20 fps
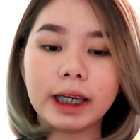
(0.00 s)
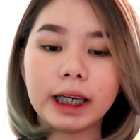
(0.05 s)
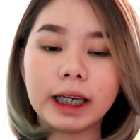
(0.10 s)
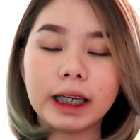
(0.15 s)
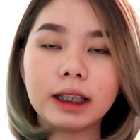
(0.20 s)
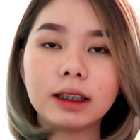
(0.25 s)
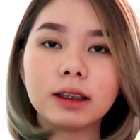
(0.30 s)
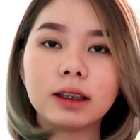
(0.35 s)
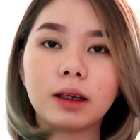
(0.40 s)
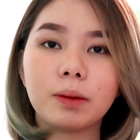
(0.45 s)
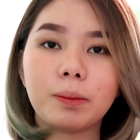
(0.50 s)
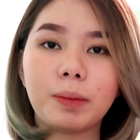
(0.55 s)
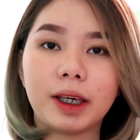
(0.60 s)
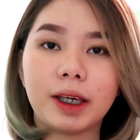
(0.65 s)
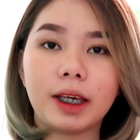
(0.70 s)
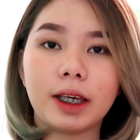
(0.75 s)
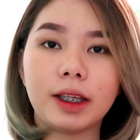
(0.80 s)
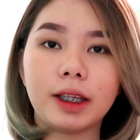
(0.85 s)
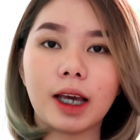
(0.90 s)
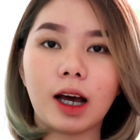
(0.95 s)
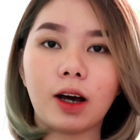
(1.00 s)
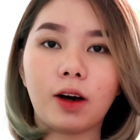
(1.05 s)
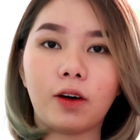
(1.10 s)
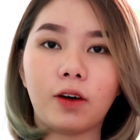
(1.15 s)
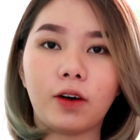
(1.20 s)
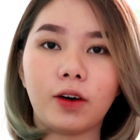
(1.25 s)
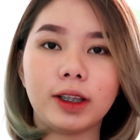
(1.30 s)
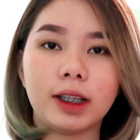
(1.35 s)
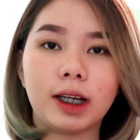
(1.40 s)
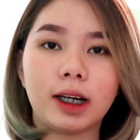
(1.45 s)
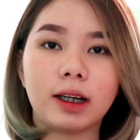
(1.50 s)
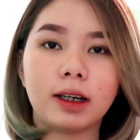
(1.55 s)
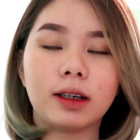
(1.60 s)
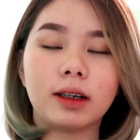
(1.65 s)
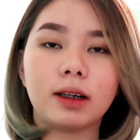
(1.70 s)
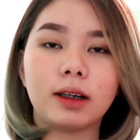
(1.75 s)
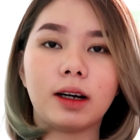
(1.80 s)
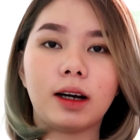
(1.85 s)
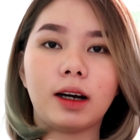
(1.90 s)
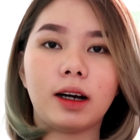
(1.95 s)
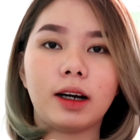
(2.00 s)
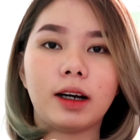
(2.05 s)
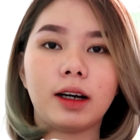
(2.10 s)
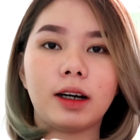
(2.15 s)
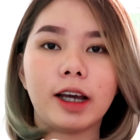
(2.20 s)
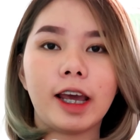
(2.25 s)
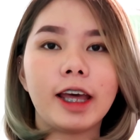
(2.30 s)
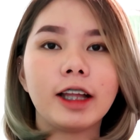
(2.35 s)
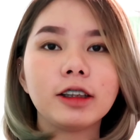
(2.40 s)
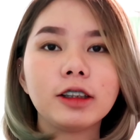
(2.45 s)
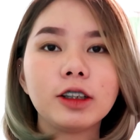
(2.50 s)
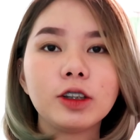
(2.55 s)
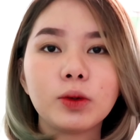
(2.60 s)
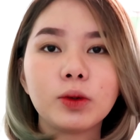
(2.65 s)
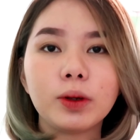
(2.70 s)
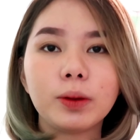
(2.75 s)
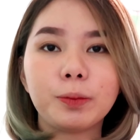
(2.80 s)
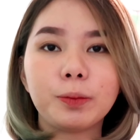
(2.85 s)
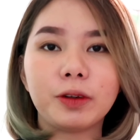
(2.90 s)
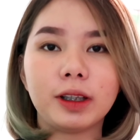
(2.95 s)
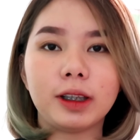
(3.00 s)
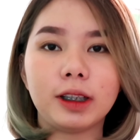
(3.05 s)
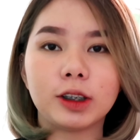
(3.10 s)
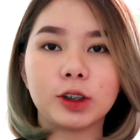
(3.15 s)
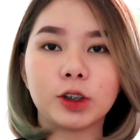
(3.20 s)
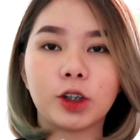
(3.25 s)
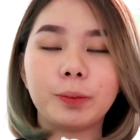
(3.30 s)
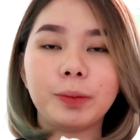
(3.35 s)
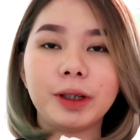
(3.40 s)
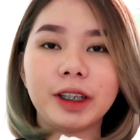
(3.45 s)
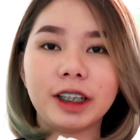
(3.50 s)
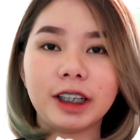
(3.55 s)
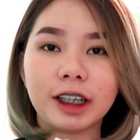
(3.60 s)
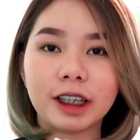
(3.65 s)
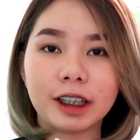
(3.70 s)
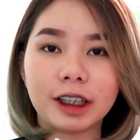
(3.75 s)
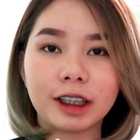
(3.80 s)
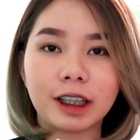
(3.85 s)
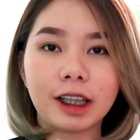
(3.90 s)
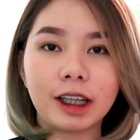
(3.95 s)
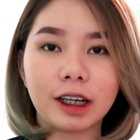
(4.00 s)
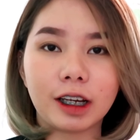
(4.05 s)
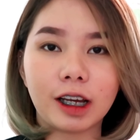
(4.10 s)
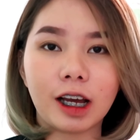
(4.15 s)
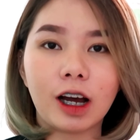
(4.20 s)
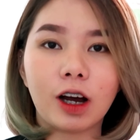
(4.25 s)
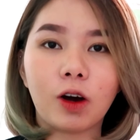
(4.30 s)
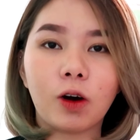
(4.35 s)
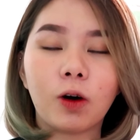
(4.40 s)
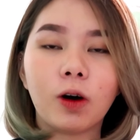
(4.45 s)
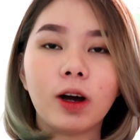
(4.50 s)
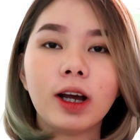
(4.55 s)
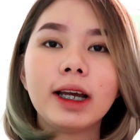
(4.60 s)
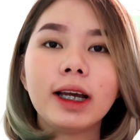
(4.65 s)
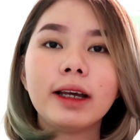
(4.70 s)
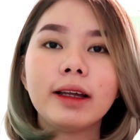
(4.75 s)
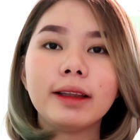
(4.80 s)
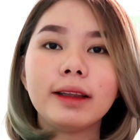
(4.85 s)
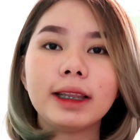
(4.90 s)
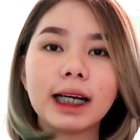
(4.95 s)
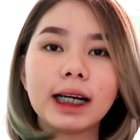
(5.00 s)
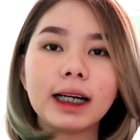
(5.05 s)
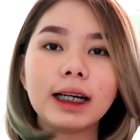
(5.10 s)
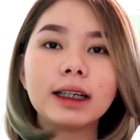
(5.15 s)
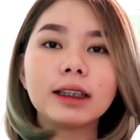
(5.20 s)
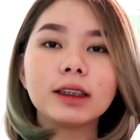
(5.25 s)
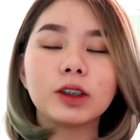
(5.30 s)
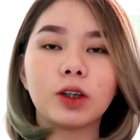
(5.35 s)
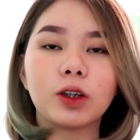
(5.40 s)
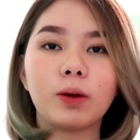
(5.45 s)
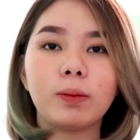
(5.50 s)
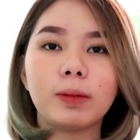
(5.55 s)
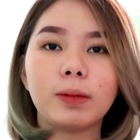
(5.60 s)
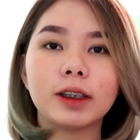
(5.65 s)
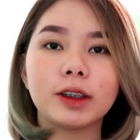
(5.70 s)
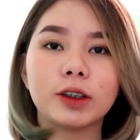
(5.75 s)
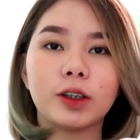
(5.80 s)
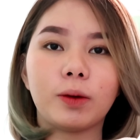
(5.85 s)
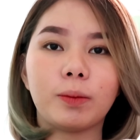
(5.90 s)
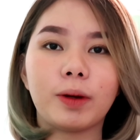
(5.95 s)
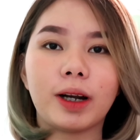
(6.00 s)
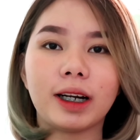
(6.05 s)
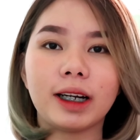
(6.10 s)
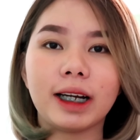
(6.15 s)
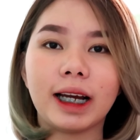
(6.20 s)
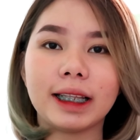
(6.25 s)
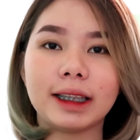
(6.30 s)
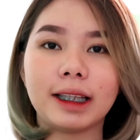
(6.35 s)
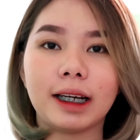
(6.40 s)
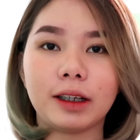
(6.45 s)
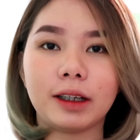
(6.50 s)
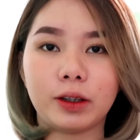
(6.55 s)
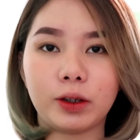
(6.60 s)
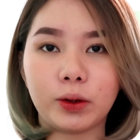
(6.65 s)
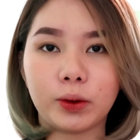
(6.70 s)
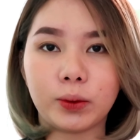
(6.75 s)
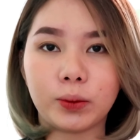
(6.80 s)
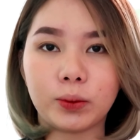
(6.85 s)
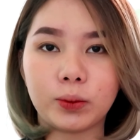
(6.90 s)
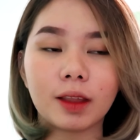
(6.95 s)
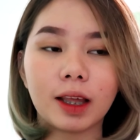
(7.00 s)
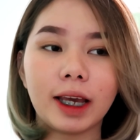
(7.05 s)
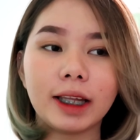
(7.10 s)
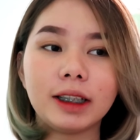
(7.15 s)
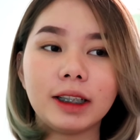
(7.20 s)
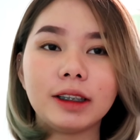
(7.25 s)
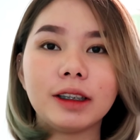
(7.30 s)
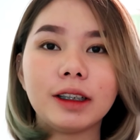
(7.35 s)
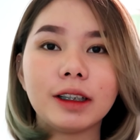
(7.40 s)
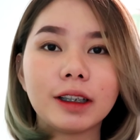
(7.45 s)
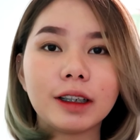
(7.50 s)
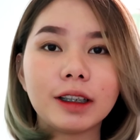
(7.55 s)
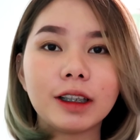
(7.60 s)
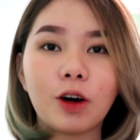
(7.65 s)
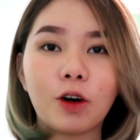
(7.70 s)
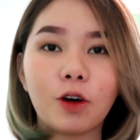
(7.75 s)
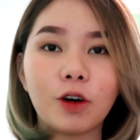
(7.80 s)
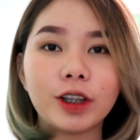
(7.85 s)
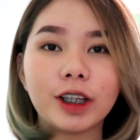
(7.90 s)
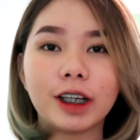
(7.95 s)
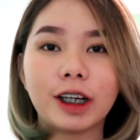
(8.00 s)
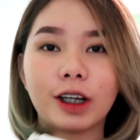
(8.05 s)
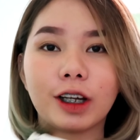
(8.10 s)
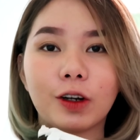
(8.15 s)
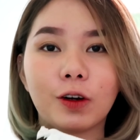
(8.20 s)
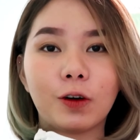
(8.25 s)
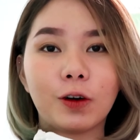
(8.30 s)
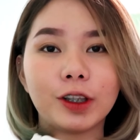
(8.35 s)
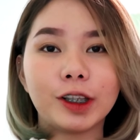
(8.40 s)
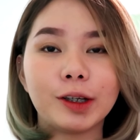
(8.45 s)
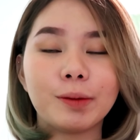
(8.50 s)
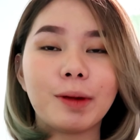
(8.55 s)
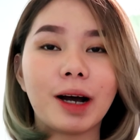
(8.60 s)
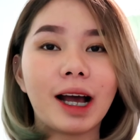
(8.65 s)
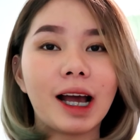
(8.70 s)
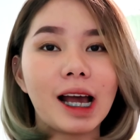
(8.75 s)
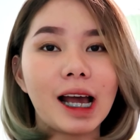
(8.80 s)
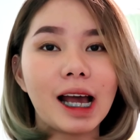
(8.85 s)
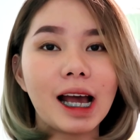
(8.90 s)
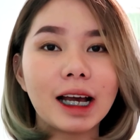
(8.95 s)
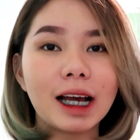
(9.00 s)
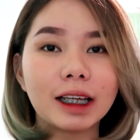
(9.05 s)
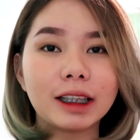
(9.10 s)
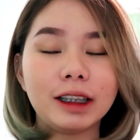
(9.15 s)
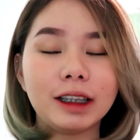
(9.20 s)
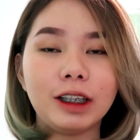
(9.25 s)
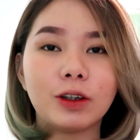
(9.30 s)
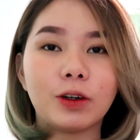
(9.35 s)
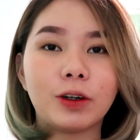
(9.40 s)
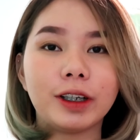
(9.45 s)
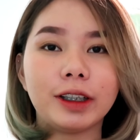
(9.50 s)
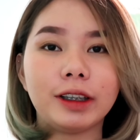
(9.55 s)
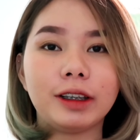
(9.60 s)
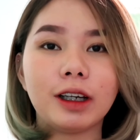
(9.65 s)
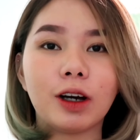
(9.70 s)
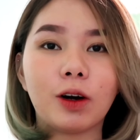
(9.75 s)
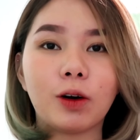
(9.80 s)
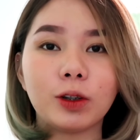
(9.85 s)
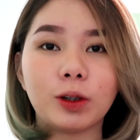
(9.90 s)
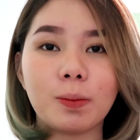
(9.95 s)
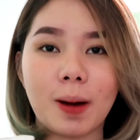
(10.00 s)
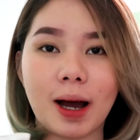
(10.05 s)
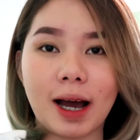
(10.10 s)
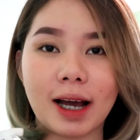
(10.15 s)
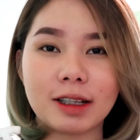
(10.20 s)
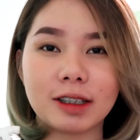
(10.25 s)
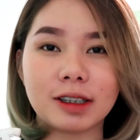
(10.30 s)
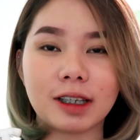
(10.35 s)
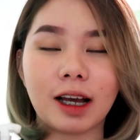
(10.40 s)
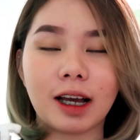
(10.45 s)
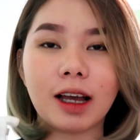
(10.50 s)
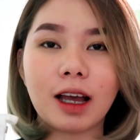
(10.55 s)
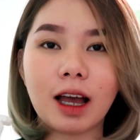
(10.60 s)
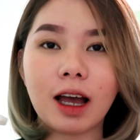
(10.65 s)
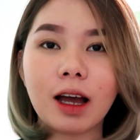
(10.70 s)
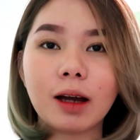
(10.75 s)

And nabigyan niya ako ng uh, healthy dewy finish or binigyan niya talaga ako ng sobra-sobrang gandang glow. And hindi rin ako nagkaroon ng mga acne or hindi ako dumaan sa